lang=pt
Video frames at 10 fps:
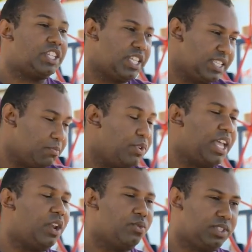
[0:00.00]
Resistência e
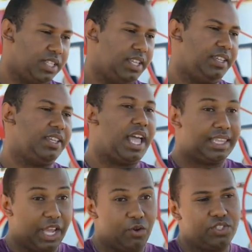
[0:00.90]
muita luta, né?
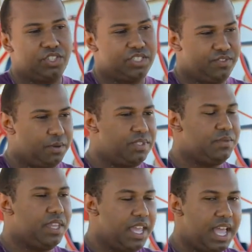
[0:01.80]
Até hoje nós
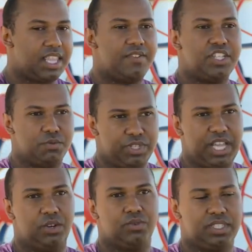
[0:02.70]
vivemos através de
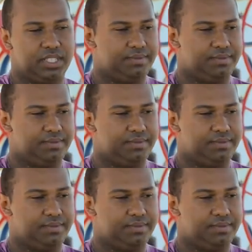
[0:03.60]
muita luta.